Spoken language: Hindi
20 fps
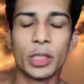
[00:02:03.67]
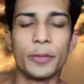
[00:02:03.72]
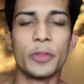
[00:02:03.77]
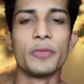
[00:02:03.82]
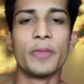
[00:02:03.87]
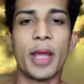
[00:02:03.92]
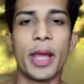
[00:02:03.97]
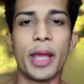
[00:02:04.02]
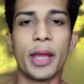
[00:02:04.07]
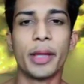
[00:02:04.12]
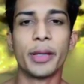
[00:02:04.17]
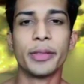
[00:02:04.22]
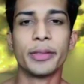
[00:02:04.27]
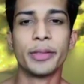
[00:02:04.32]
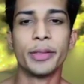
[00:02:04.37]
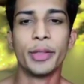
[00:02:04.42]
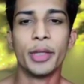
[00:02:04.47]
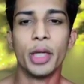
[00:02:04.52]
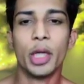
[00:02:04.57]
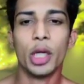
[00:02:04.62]
समझ में आया
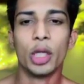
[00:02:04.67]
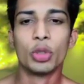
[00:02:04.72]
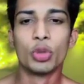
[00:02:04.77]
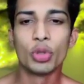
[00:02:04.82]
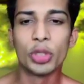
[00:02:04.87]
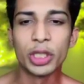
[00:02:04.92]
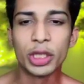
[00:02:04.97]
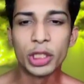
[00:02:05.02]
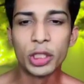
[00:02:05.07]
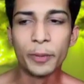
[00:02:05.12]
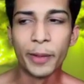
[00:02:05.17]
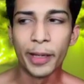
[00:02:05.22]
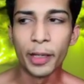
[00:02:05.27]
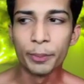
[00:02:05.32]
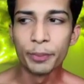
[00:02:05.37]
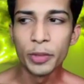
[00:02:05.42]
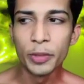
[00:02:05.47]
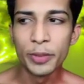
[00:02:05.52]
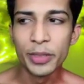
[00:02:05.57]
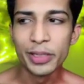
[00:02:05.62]
तू कितनी बार
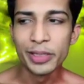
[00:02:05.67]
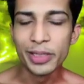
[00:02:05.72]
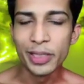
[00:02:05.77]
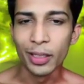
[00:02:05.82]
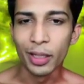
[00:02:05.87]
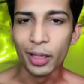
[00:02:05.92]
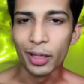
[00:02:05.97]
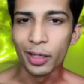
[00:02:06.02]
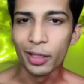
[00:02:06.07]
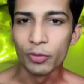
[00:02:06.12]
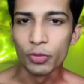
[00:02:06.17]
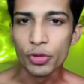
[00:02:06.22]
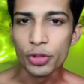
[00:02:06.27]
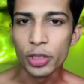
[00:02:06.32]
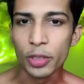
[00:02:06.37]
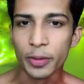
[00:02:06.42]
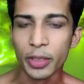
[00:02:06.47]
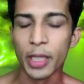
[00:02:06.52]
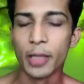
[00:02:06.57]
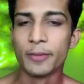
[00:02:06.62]
अपनी बेइज्जती कराएगा
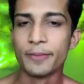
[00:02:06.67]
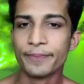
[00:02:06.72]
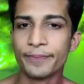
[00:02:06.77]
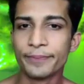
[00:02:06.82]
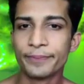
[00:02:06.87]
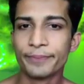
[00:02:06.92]
मुझसे बता